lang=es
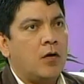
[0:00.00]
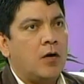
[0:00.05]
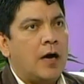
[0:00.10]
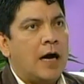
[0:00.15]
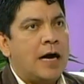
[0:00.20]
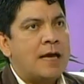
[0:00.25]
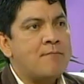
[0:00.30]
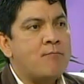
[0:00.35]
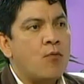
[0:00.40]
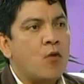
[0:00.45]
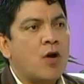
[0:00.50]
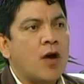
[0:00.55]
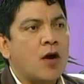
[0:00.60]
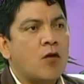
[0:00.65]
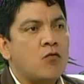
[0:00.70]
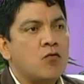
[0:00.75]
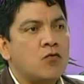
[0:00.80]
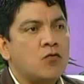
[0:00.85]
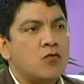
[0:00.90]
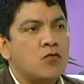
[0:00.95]
hay poca
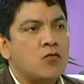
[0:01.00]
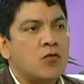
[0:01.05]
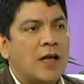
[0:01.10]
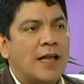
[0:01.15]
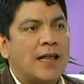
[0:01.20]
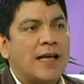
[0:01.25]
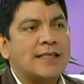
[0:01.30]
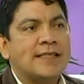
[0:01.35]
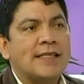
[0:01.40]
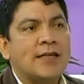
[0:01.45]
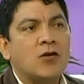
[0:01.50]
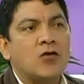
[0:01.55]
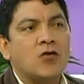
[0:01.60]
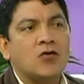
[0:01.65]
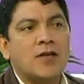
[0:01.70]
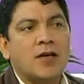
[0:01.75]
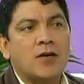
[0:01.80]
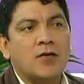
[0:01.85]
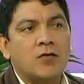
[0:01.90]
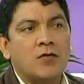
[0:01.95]
cultura de hacer
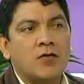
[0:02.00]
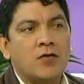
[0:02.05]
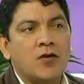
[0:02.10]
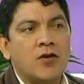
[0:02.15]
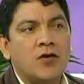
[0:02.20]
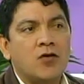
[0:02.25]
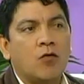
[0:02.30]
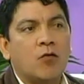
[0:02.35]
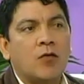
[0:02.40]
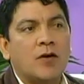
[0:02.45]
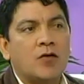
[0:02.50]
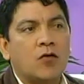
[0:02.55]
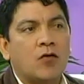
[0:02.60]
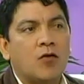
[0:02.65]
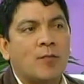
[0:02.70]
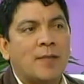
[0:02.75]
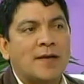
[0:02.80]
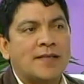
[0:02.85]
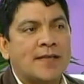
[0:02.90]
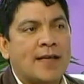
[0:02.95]
cosas con los niños cuando no
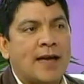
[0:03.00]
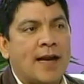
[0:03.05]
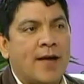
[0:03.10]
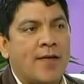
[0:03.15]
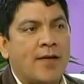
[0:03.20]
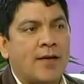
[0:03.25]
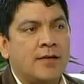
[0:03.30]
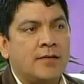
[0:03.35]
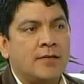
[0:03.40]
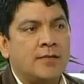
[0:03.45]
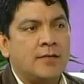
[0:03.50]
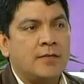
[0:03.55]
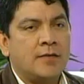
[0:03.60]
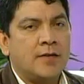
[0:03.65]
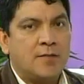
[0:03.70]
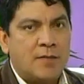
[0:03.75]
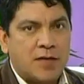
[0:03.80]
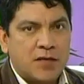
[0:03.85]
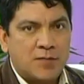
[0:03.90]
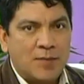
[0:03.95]
pasa nada.
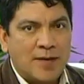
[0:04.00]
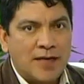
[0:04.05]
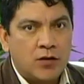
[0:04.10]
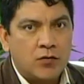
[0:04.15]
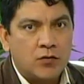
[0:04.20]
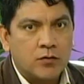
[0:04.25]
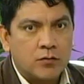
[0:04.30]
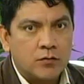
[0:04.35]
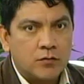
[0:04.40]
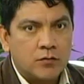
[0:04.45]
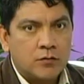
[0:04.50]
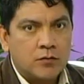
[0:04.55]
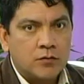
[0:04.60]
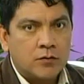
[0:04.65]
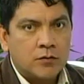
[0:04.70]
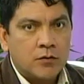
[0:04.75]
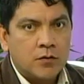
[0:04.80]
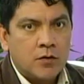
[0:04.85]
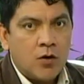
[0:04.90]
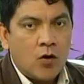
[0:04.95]
Y me explico.
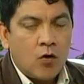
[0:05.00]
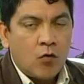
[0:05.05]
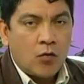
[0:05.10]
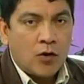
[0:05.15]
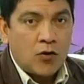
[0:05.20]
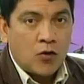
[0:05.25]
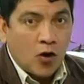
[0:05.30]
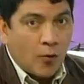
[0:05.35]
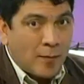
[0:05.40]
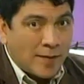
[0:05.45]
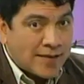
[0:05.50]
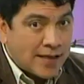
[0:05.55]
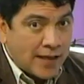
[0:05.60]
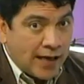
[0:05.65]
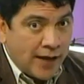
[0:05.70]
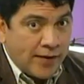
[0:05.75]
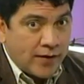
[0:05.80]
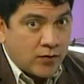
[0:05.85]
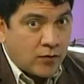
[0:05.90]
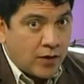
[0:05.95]
Cuando no pasa
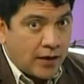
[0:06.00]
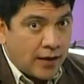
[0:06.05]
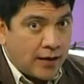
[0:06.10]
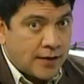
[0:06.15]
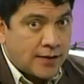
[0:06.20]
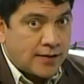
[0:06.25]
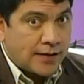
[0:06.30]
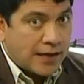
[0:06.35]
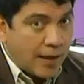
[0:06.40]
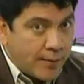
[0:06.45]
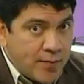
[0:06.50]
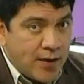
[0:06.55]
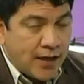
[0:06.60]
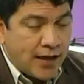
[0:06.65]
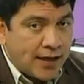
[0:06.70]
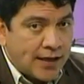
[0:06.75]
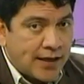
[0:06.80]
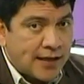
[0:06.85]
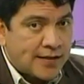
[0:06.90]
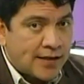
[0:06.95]
nada en una casa, también
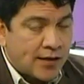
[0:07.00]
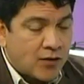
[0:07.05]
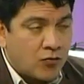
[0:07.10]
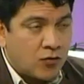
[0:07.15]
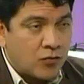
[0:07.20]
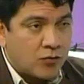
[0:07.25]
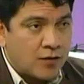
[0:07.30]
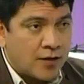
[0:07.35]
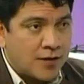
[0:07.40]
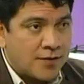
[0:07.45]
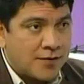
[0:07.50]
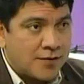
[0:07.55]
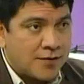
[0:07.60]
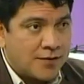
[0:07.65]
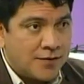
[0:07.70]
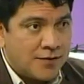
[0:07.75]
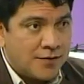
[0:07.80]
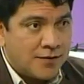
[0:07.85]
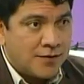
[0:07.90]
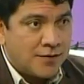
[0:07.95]
hay que hacer cosas.
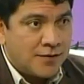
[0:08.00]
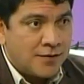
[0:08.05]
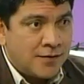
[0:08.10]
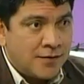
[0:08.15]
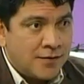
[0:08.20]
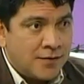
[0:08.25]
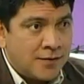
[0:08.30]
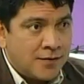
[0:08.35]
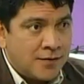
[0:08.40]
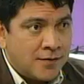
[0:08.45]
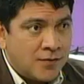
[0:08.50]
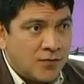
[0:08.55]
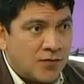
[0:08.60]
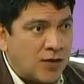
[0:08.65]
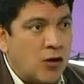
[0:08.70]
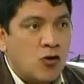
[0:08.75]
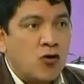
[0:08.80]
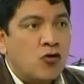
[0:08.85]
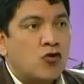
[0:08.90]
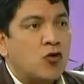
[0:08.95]
O
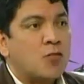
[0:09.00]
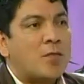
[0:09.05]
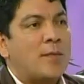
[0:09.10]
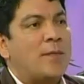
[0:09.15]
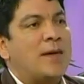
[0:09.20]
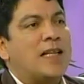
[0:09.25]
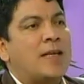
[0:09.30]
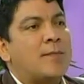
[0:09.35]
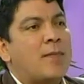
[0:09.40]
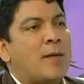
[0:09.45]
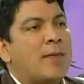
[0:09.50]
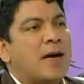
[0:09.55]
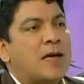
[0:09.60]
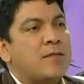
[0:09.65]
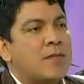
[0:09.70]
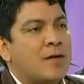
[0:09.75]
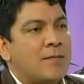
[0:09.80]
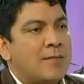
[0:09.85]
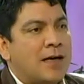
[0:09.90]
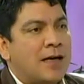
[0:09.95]
sea, tu papel de papá y
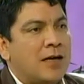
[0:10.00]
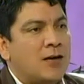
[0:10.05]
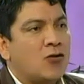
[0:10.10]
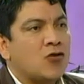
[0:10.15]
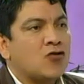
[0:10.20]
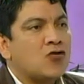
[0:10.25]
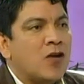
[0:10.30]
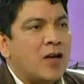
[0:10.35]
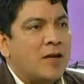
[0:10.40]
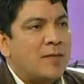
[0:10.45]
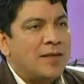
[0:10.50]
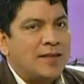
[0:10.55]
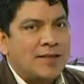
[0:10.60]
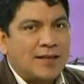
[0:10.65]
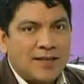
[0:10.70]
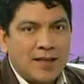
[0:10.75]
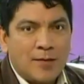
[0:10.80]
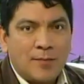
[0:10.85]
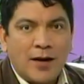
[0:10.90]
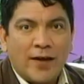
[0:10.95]
mamá no solamente
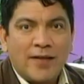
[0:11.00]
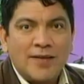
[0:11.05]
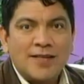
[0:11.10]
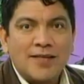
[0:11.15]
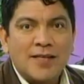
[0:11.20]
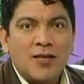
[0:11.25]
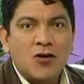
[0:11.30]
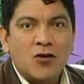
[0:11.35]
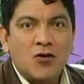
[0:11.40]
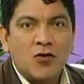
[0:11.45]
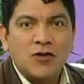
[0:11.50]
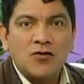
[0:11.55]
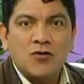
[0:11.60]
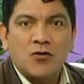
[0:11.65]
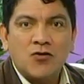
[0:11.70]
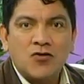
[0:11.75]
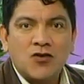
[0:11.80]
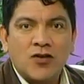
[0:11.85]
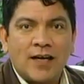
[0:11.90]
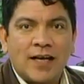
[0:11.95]
está para decir, no, eso
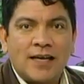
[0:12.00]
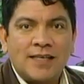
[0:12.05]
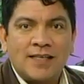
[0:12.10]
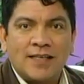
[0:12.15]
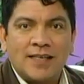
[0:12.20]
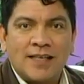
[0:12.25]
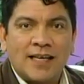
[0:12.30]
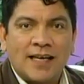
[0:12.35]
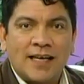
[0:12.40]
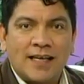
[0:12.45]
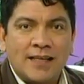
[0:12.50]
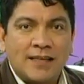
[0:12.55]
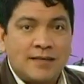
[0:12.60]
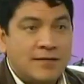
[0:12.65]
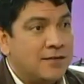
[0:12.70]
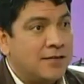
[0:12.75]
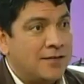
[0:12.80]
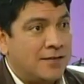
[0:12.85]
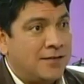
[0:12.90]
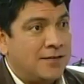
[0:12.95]
no se hace, deja
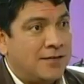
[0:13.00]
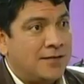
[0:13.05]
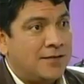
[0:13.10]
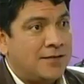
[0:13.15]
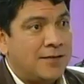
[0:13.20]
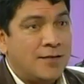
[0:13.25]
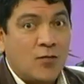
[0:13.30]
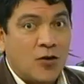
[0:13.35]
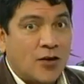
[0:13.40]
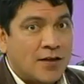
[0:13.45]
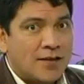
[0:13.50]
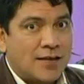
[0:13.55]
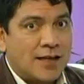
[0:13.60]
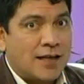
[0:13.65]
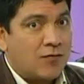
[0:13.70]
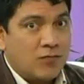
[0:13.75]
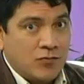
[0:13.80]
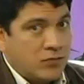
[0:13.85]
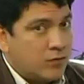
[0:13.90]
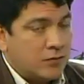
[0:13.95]
de
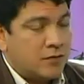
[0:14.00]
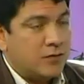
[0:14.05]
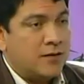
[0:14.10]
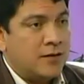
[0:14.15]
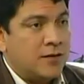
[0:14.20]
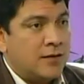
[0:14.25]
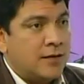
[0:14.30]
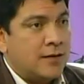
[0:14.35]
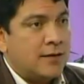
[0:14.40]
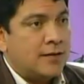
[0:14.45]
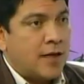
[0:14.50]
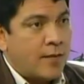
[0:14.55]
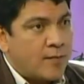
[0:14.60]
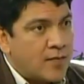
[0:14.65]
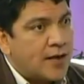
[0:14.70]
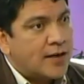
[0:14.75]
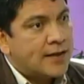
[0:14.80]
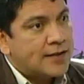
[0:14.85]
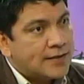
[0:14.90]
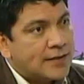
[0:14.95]
molestar, no.
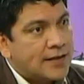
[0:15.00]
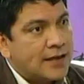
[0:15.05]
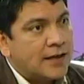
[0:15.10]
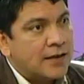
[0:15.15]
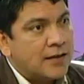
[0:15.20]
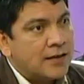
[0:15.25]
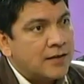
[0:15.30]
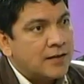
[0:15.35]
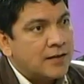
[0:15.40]
También está